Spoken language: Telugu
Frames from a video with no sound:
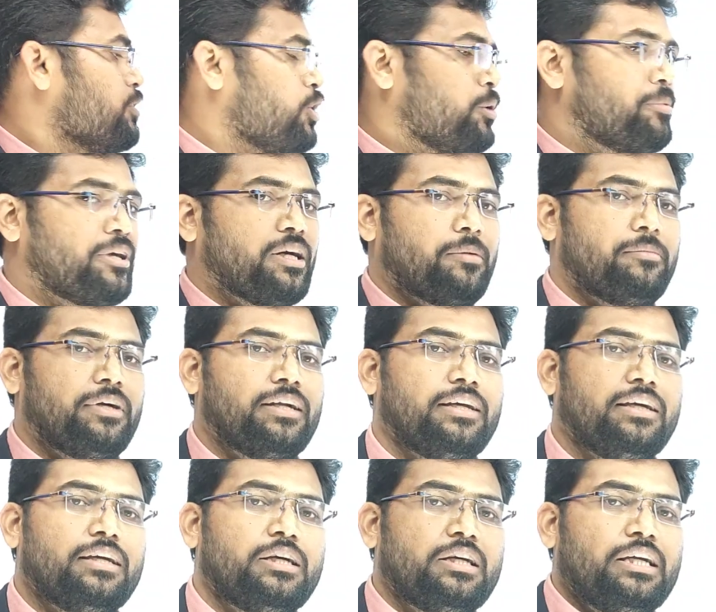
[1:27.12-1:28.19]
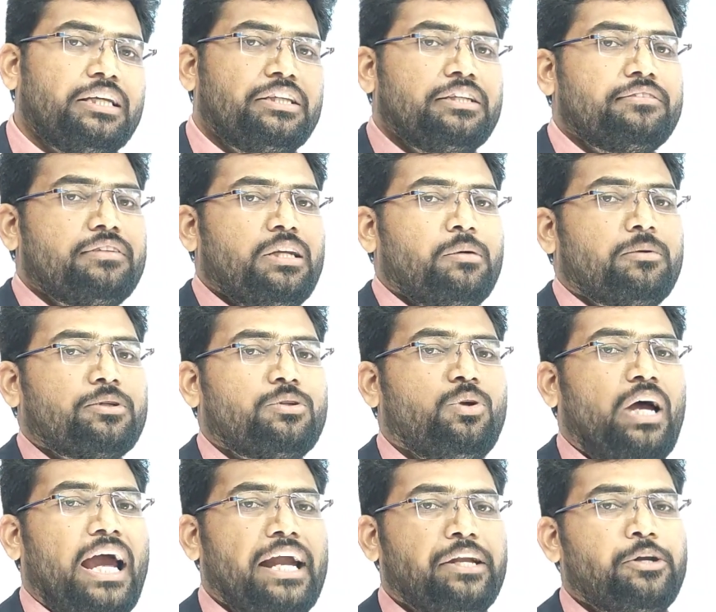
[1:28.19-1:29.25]
టాపిక్ అనమాట ఎథిక్స్
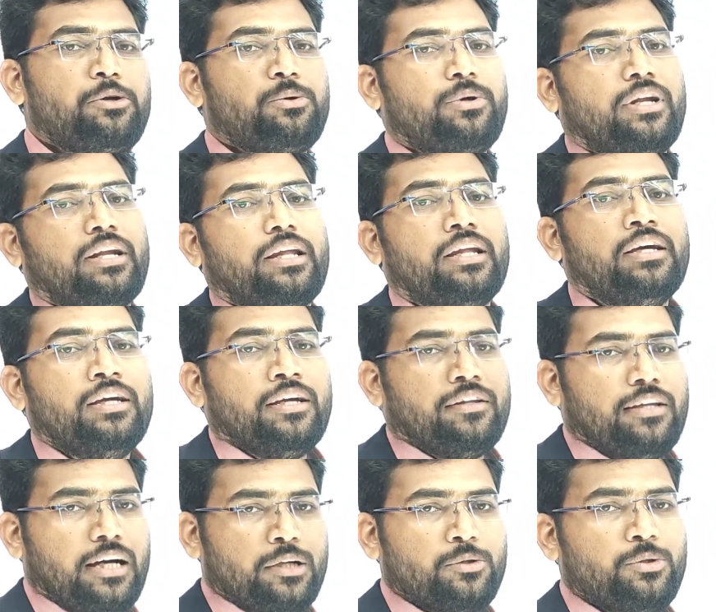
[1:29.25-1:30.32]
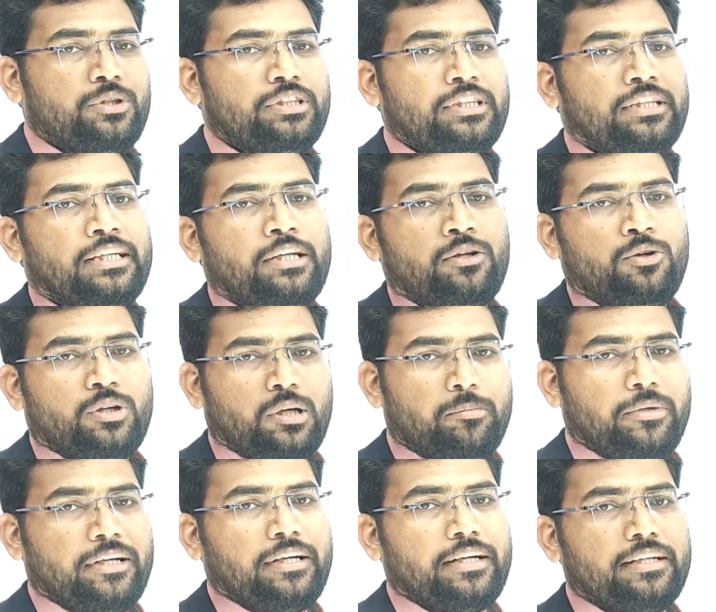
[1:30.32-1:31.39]
సిలబస్లో యాటిట్యూడ్ అనేది దాని గురించి దీంట్లో
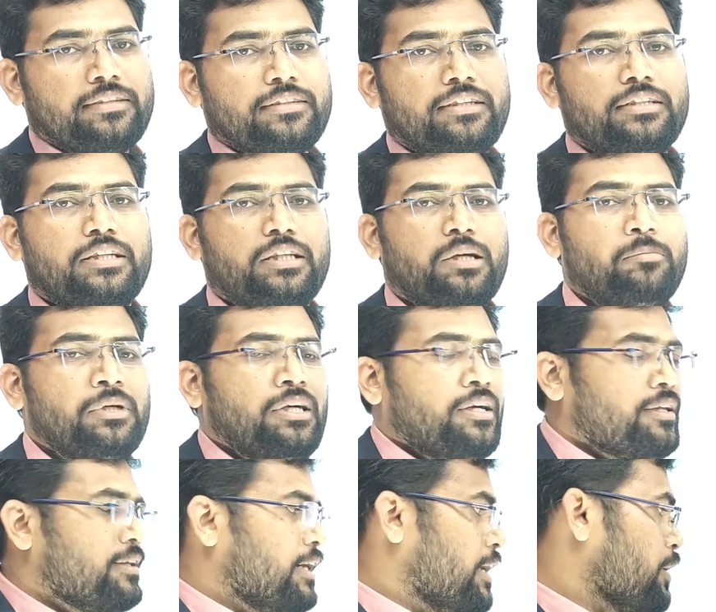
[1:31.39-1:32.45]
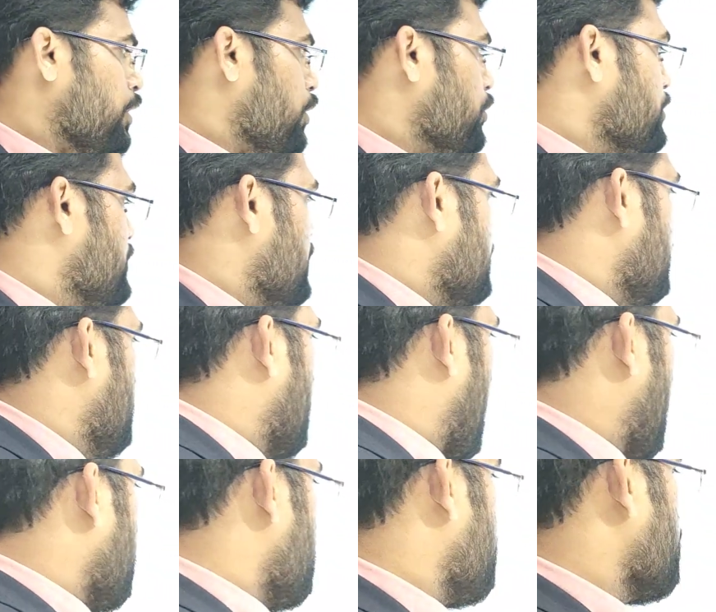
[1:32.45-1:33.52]
కంప్లీట్గా డిస్కస్ చేద్దాం దాంట్లో వచ్చేసి
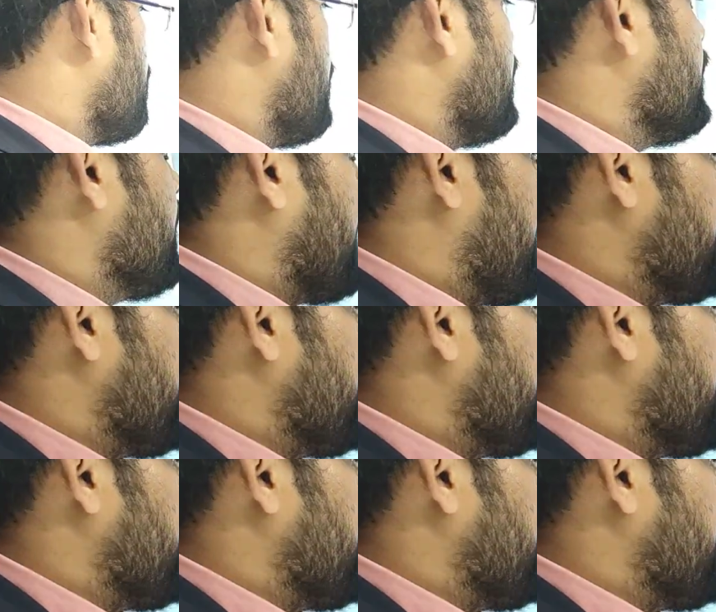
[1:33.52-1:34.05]
యాటిట్యూడ్లో అంటే